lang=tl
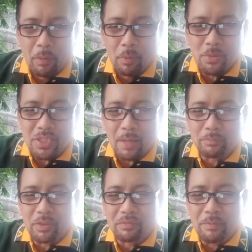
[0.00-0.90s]
Philippians
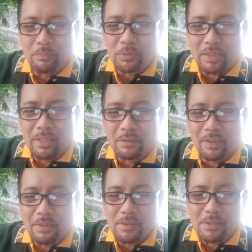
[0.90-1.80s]
chapter 5 po tayo
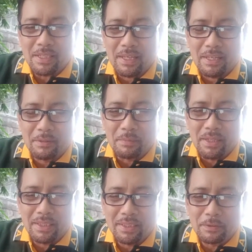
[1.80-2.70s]
ngayon sa magang ito.